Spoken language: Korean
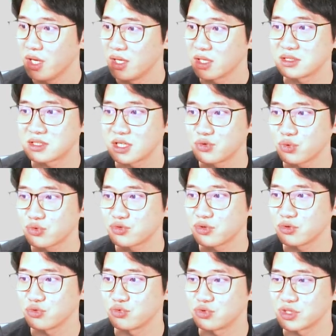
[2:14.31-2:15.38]
글자
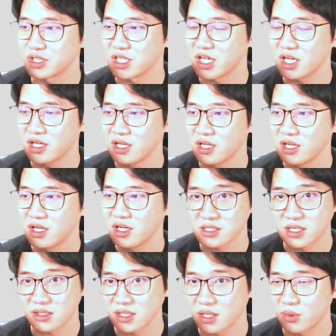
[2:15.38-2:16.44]
속성 유지의 책
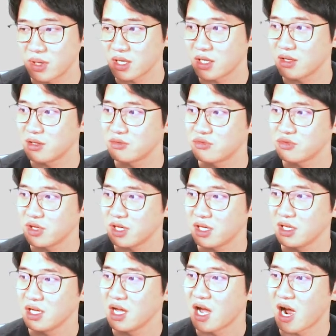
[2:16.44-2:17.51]
상태를 확인한
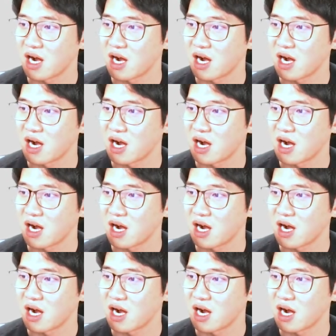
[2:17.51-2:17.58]
후에